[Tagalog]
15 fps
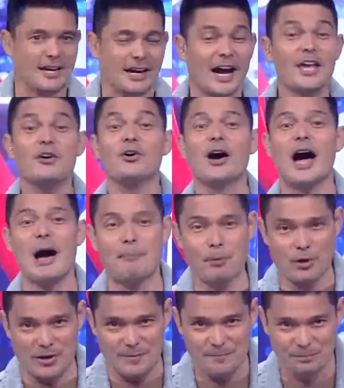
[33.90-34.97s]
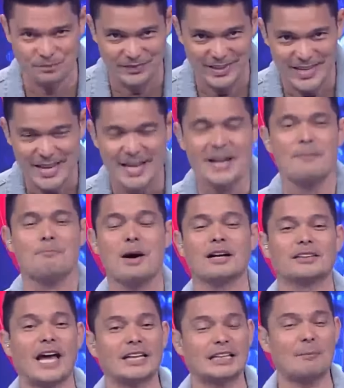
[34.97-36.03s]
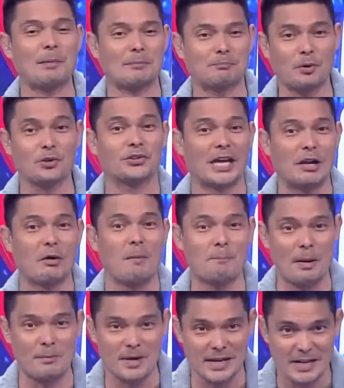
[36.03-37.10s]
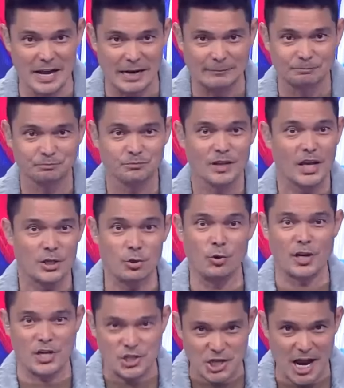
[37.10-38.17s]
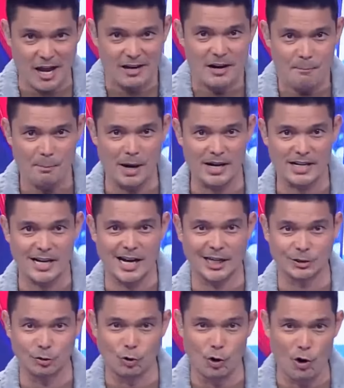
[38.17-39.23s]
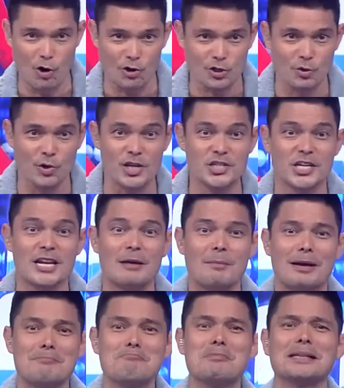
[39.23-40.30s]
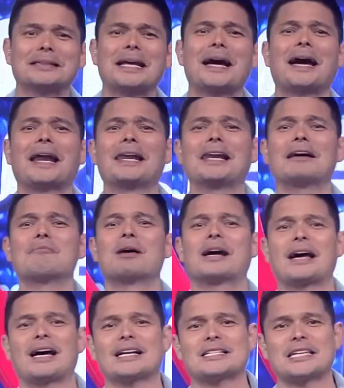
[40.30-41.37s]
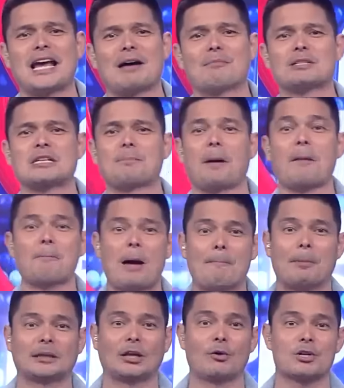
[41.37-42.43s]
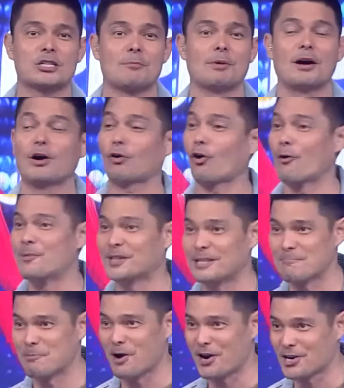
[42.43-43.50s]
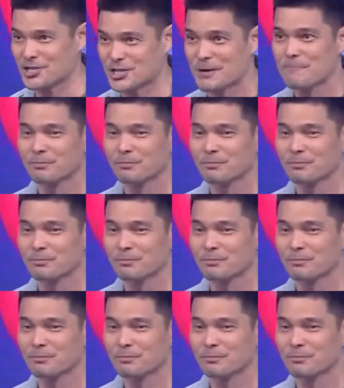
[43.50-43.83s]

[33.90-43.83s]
ngayong hapon, magtatapat po dalawang pamilya. Yung isa, magkakadugo. Yung isa naman, matagal nang magkakasama sa pagpapatawa sa mga comedy bars.